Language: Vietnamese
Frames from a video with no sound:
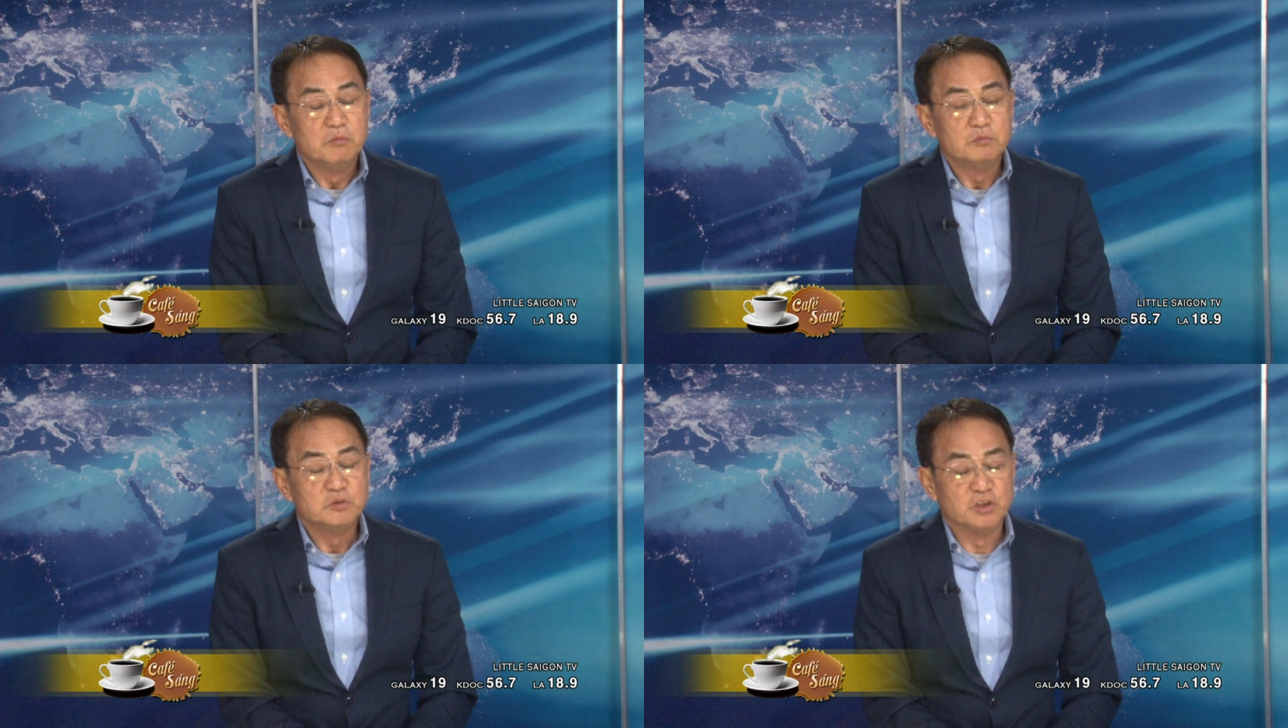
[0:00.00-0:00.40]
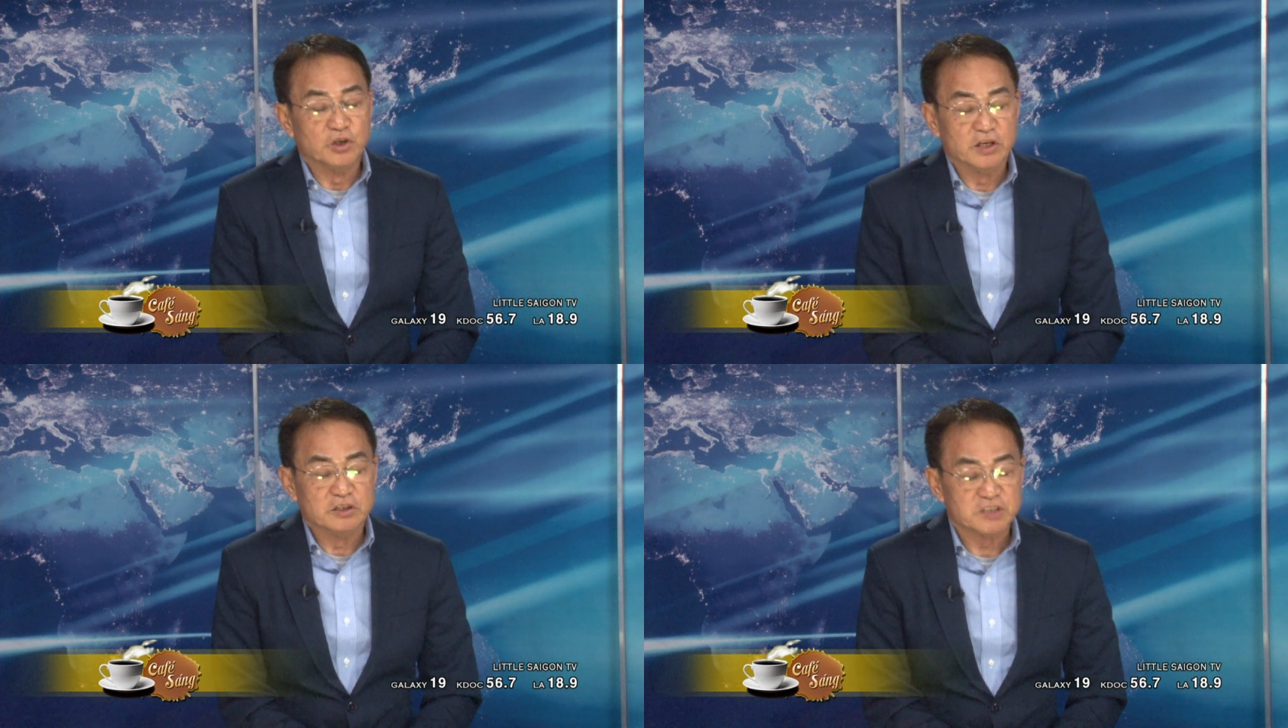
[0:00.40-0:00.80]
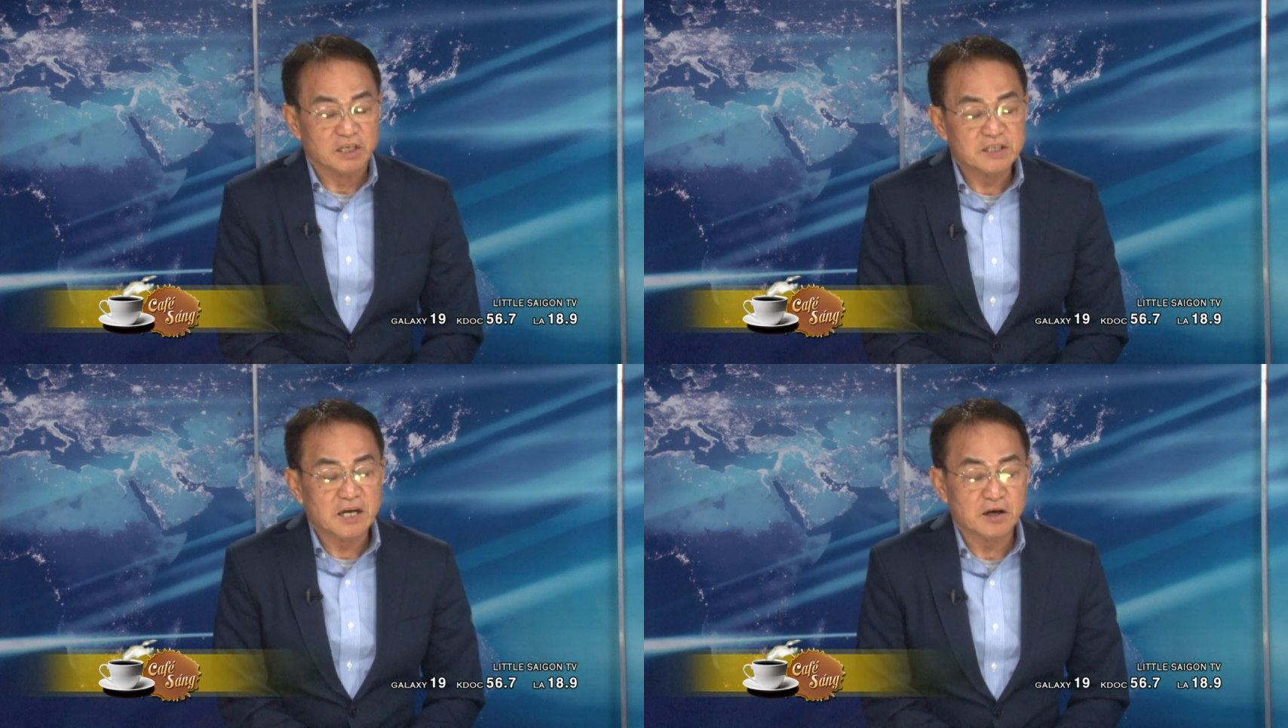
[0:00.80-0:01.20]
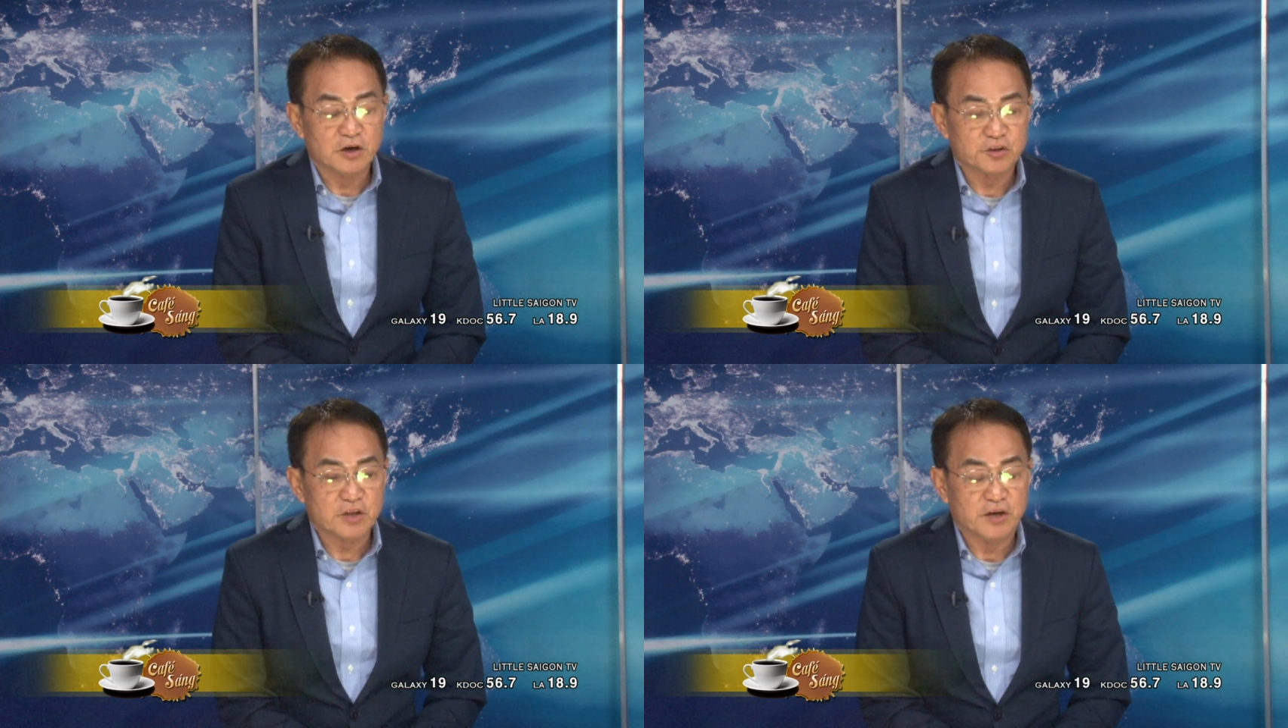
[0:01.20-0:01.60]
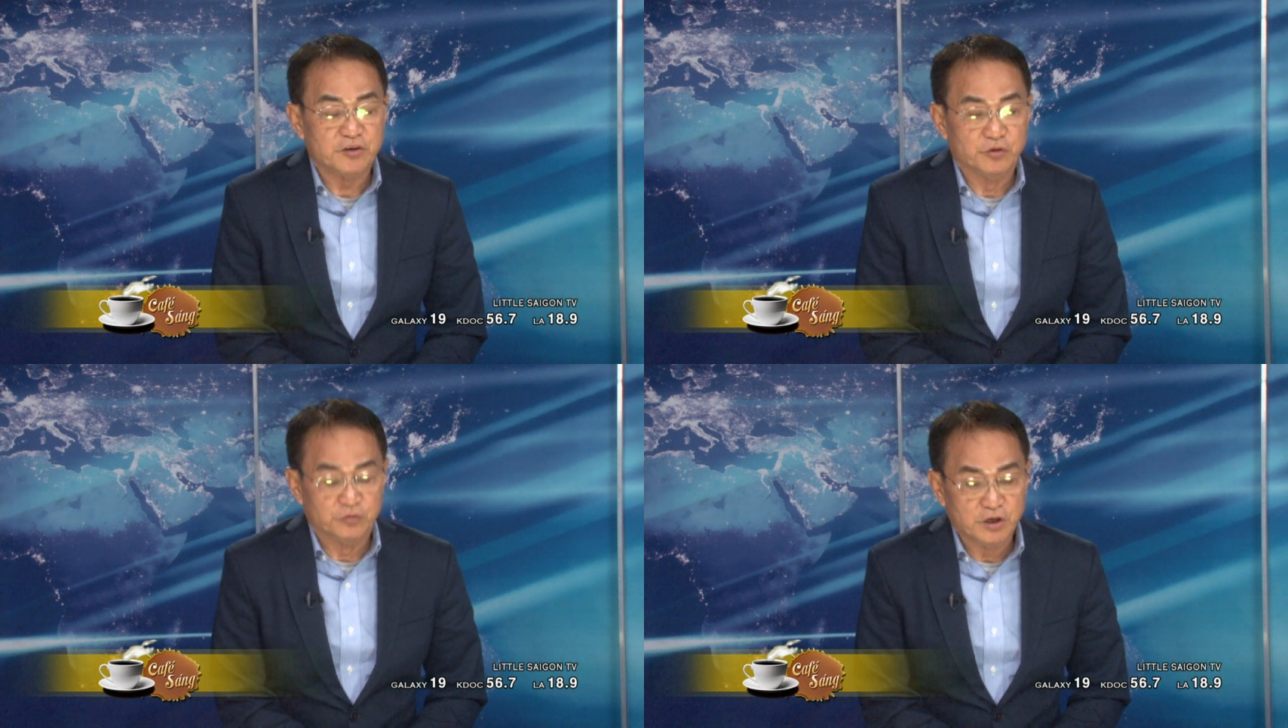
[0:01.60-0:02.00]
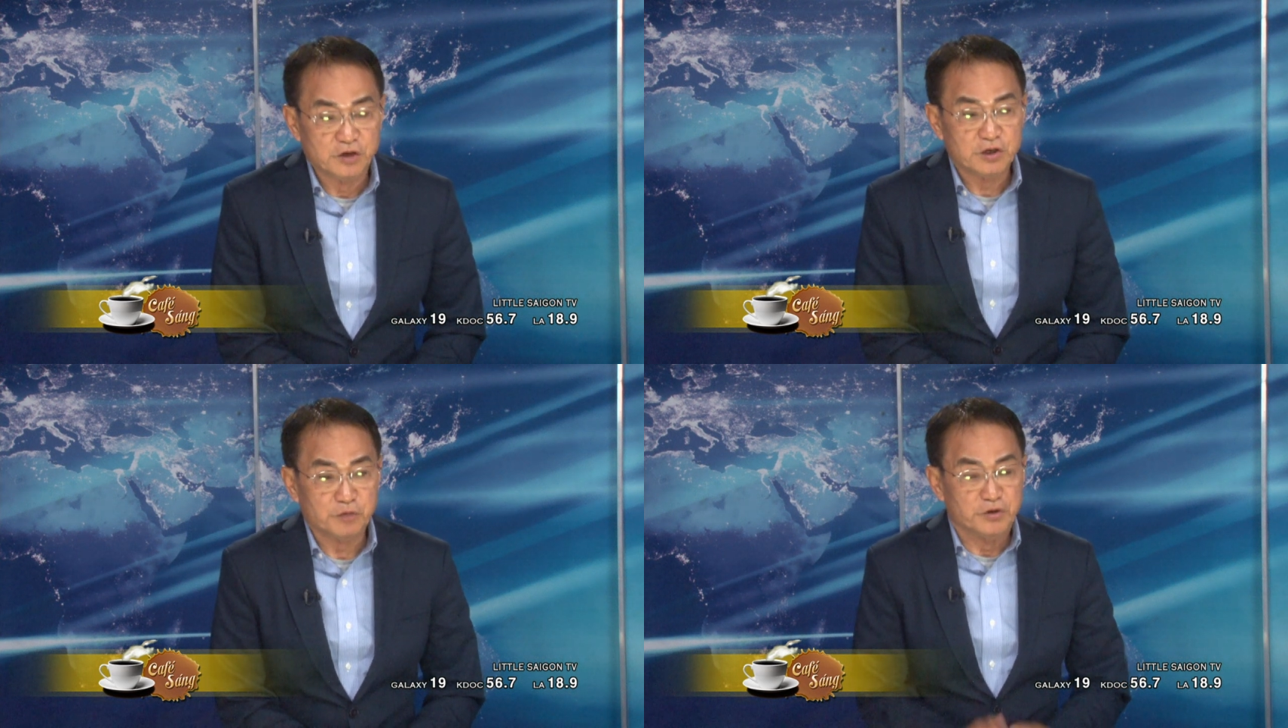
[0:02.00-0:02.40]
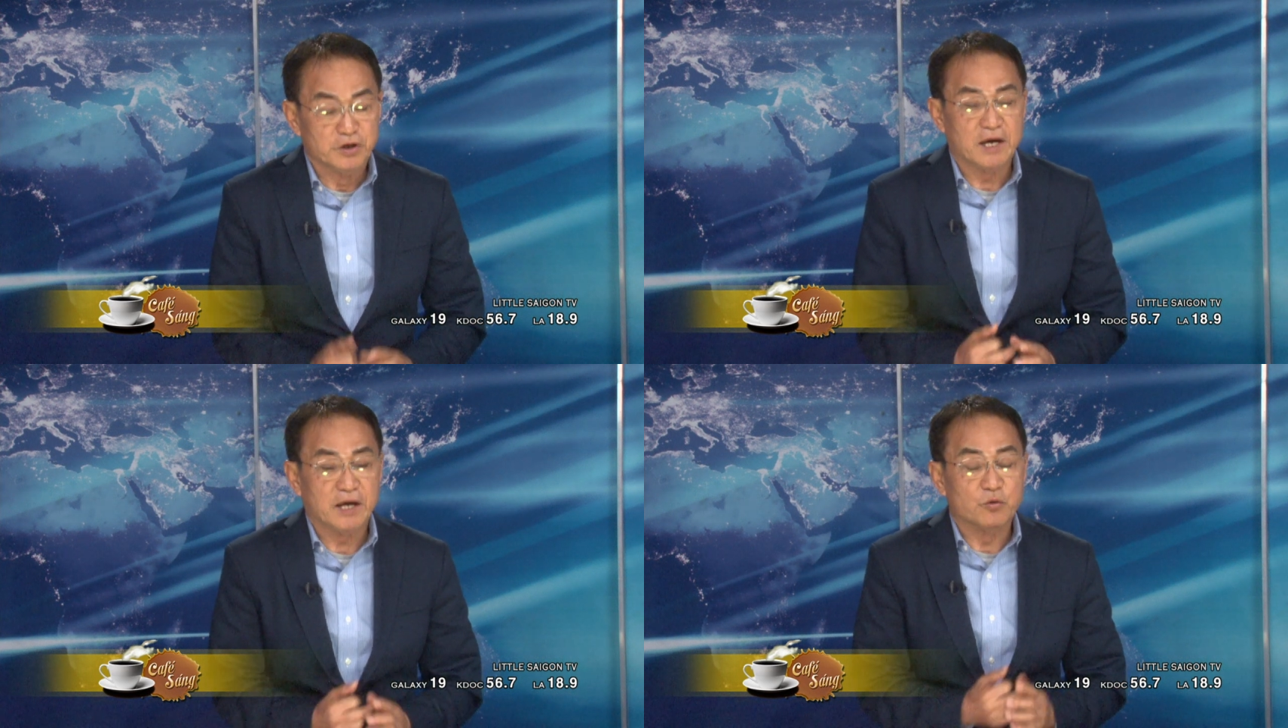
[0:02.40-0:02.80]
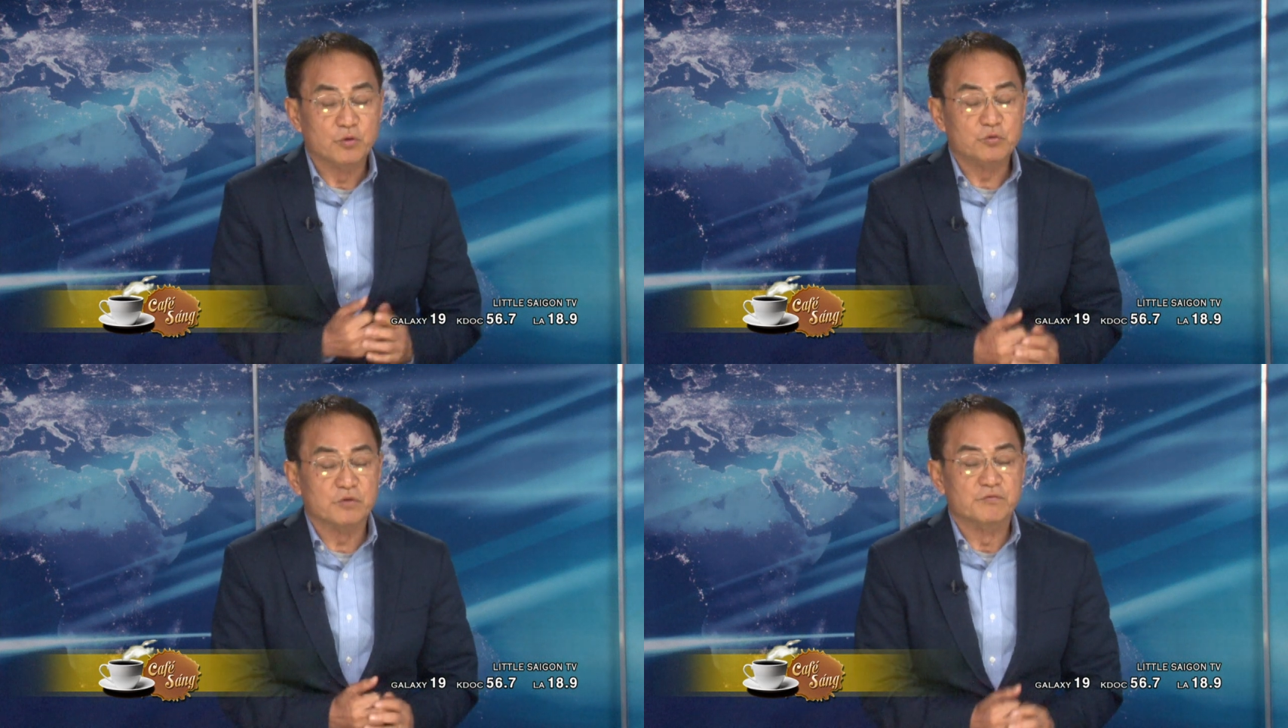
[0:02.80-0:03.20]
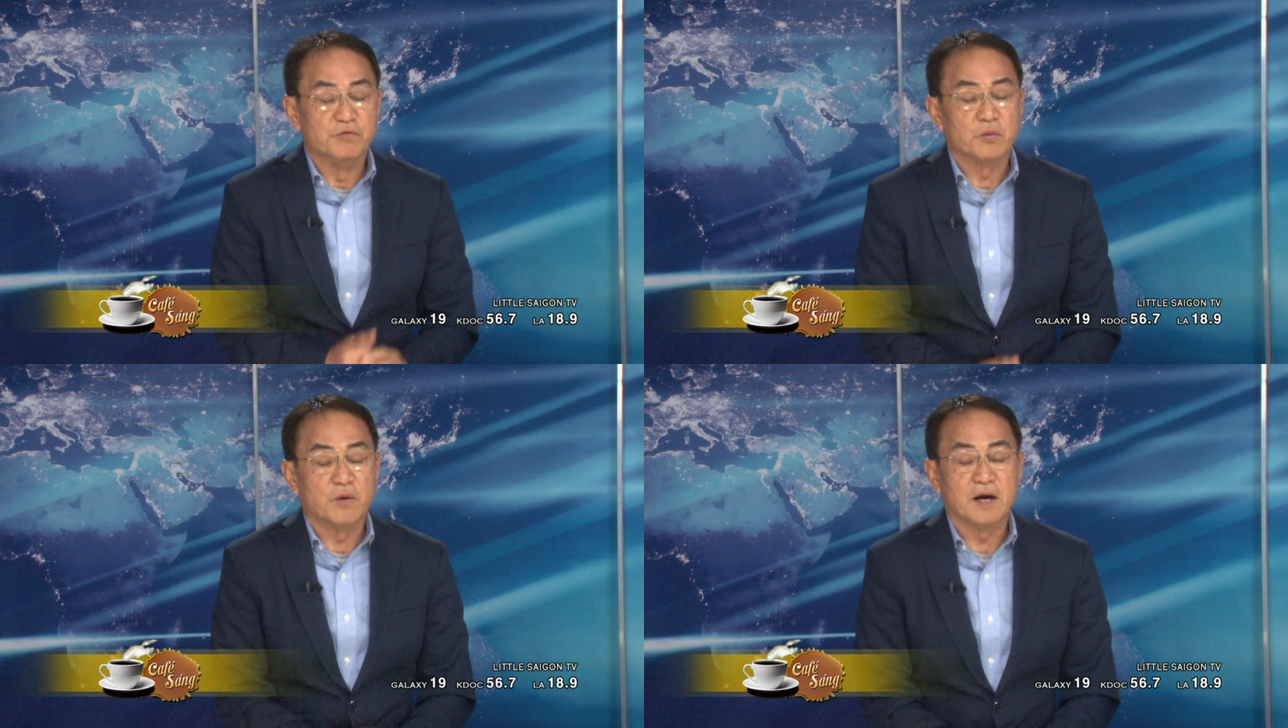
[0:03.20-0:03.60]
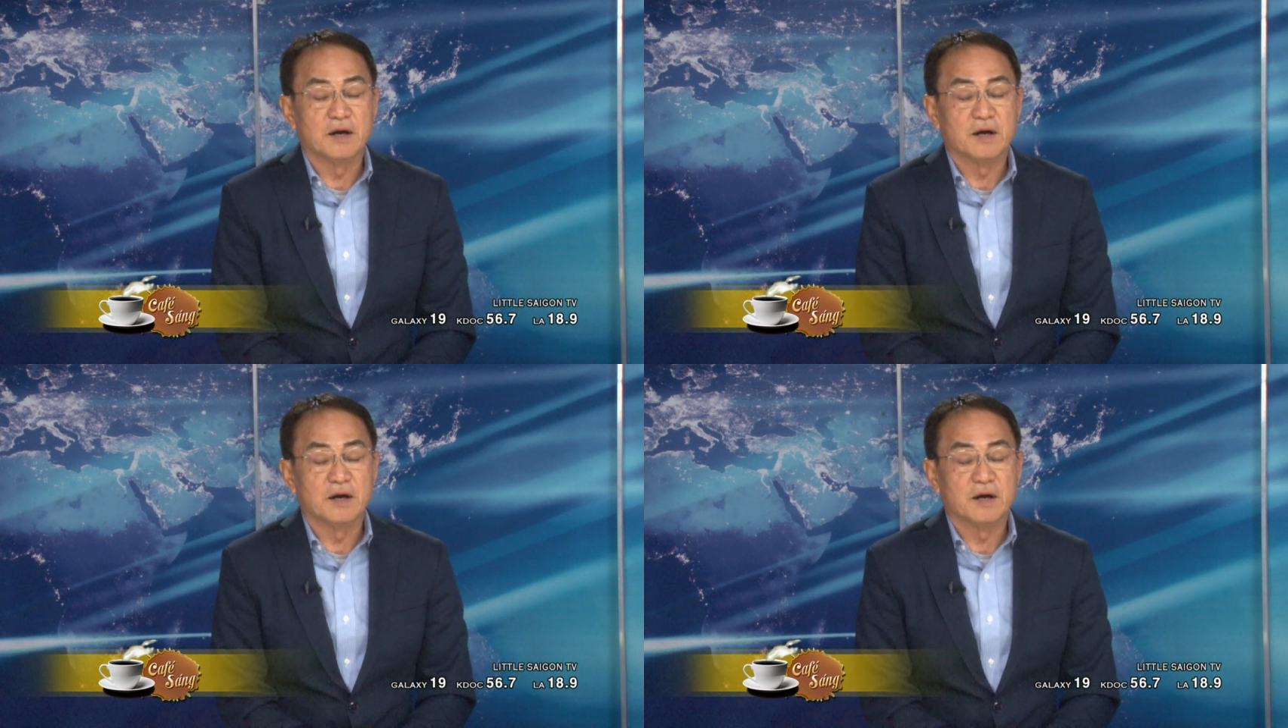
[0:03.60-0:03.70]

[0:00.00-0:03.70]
Sự kiện xảy ra ở tại Triều Tiên trong những ngày cuối tuần vừa qua.